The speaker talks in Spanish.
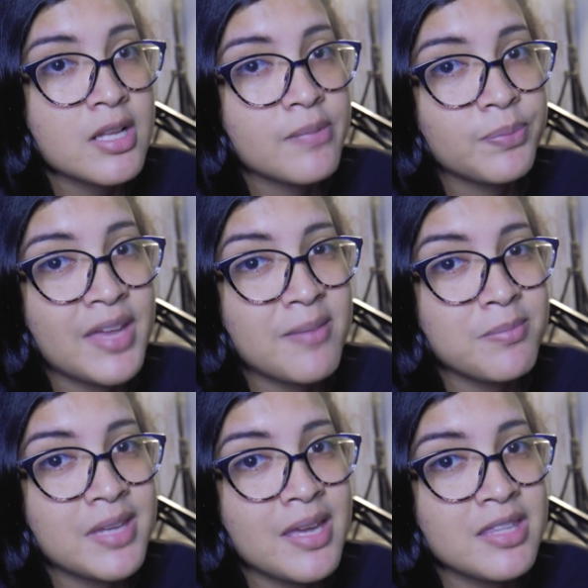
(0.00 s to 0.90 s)

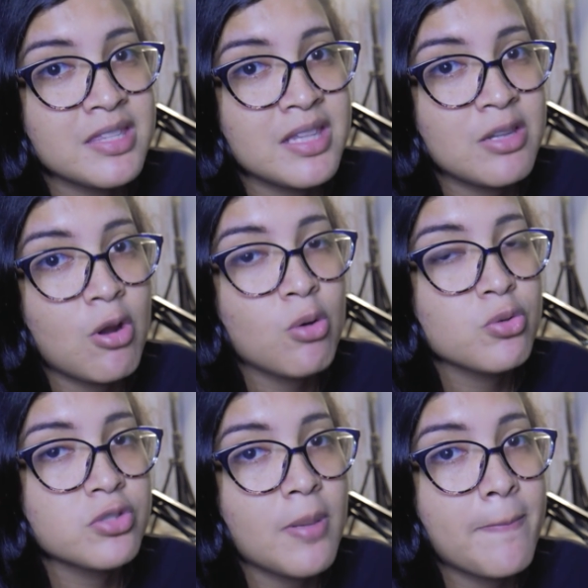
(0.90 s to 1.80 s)
También lo
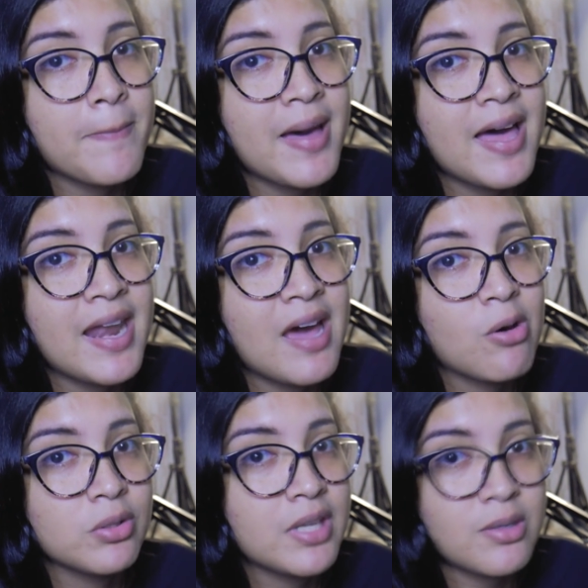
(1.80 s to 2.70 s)
uso para
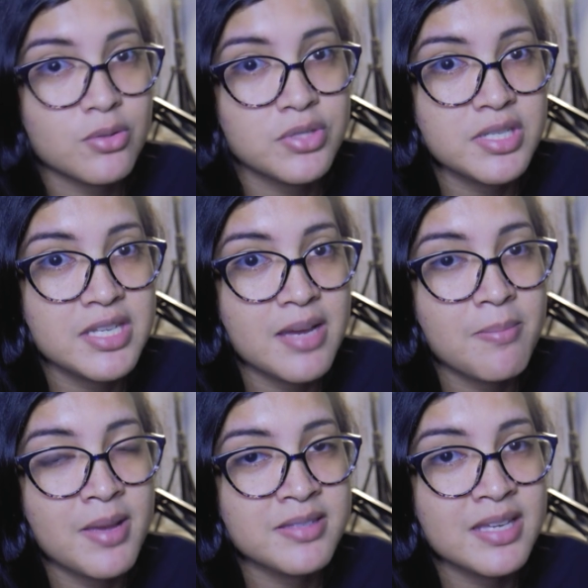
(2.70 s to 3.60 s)
otras cosillas
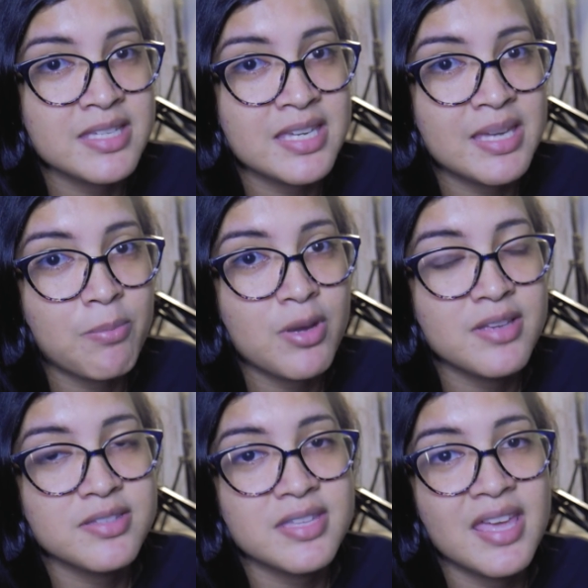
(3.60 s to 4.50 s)
más allí que
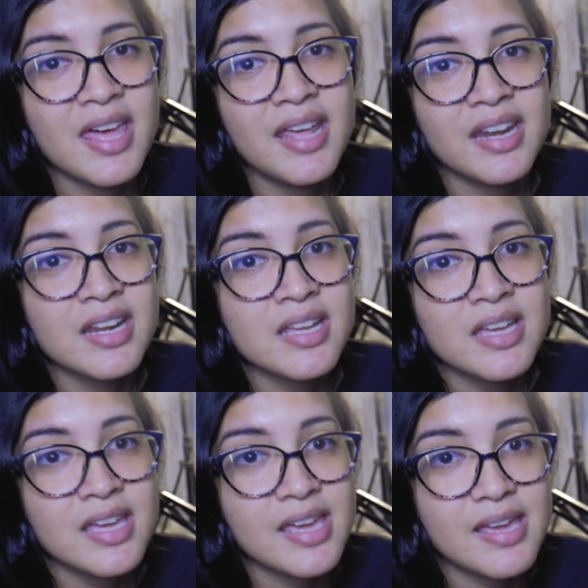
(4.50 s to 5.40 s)
pueden ser
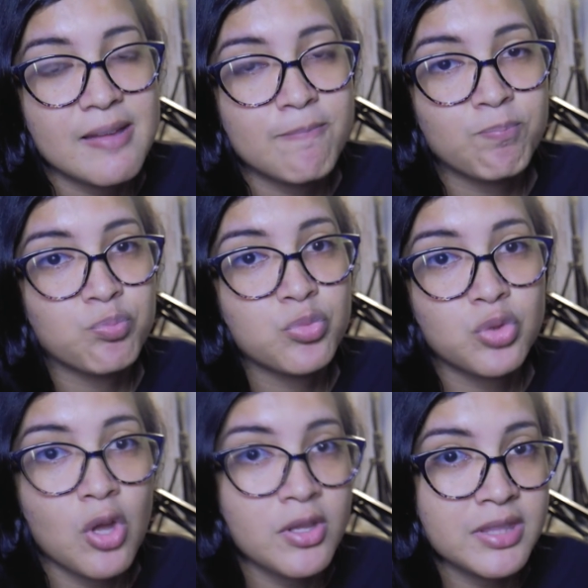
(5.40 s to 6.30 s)
em,
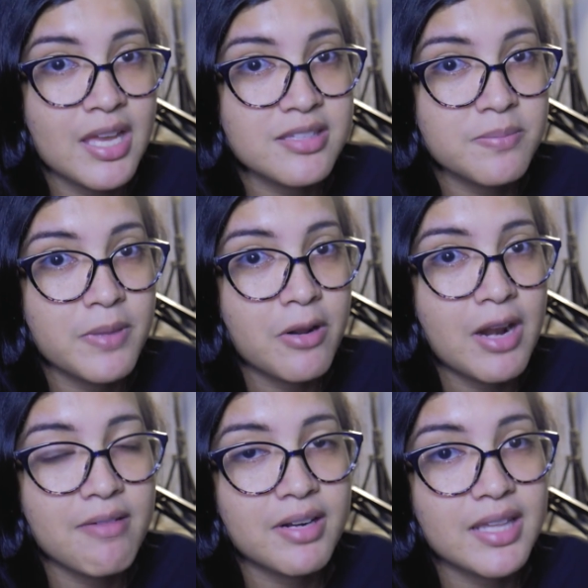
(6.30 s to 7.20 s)
tontas, pero
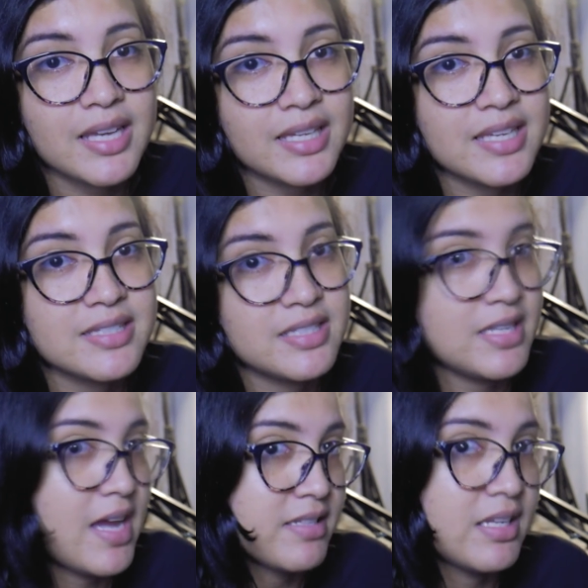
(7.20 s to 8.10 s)
la verdad que sí
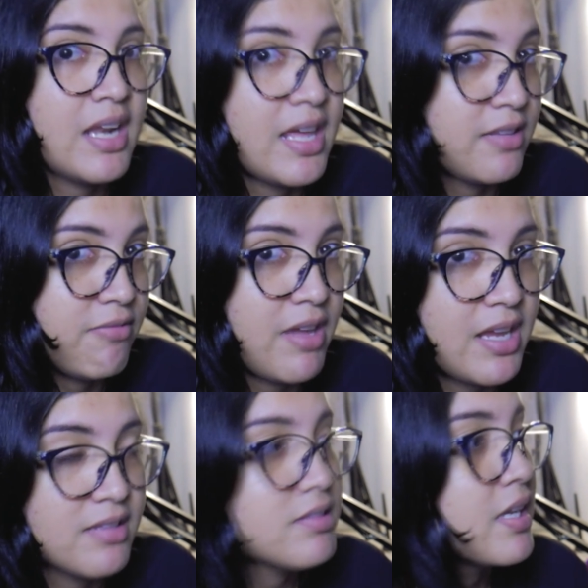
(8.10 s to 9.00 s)
hacen la
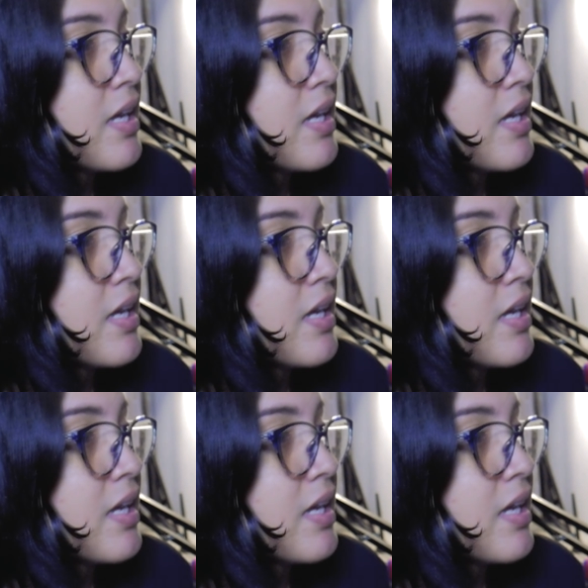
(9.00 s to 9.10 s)
diferencia.